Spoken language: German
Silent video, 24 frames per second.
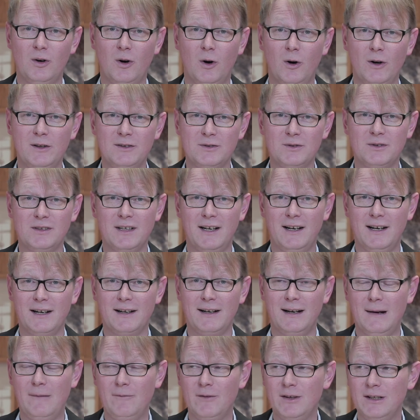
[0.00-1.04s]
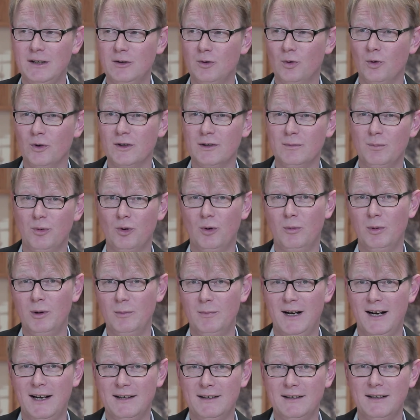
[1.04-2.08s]
heutzutage haben wir die große
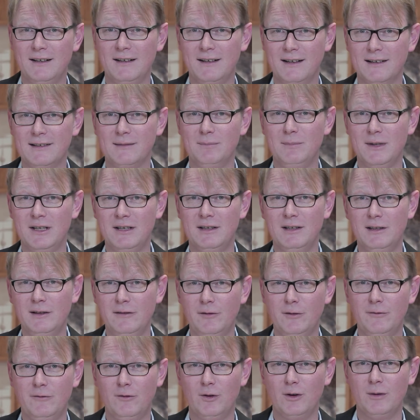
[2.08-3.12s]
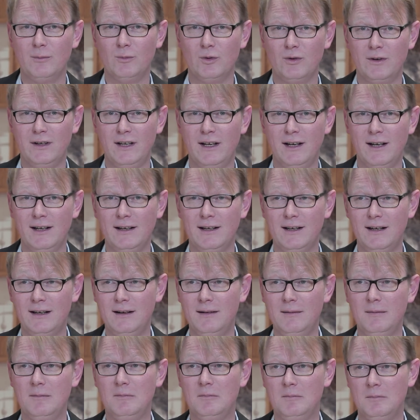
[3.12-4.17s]
Problematik, dass mithilfe von
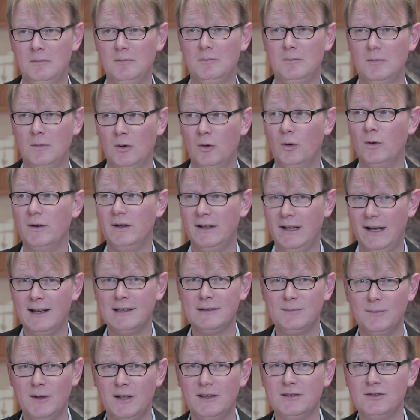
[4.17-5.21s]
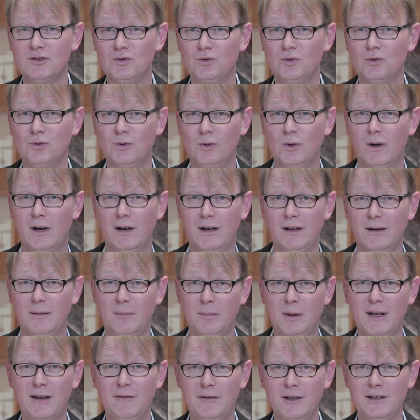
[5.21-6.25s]
moderner und erstmal zu äh,
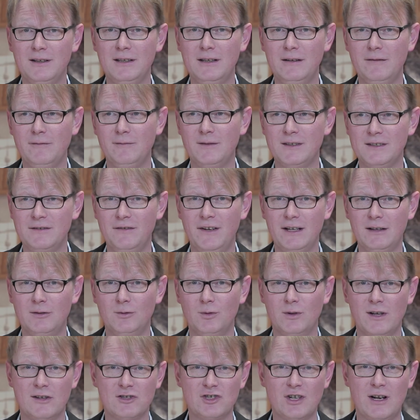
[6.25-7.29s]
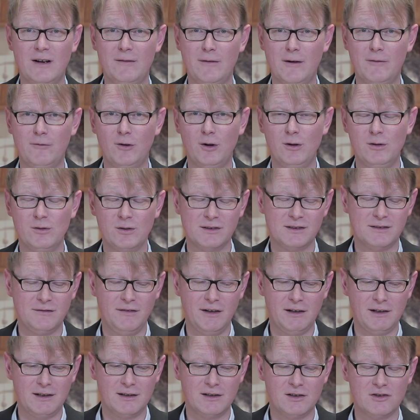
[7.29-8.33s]
präventiven Zwecken oder
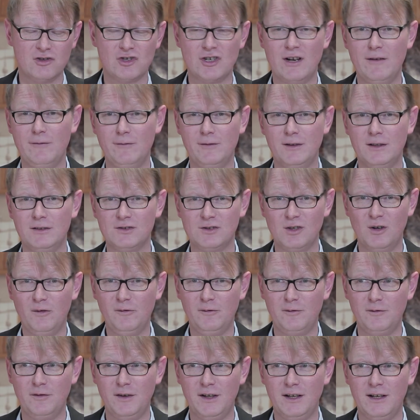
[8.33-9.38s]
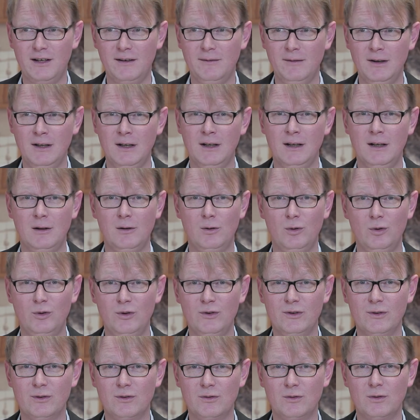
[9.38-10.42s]
Strafverfolgungszwecken geschaffenen Software
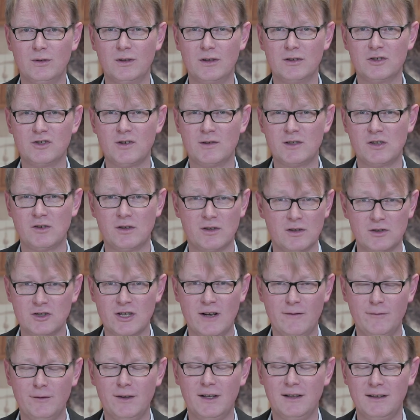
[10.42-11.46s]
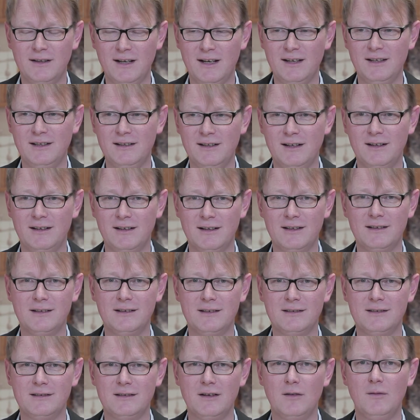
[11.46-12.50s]
Lösung und geschaffener Technik, dass,
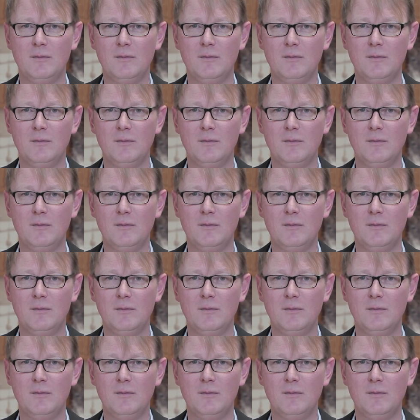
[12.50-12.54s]
es,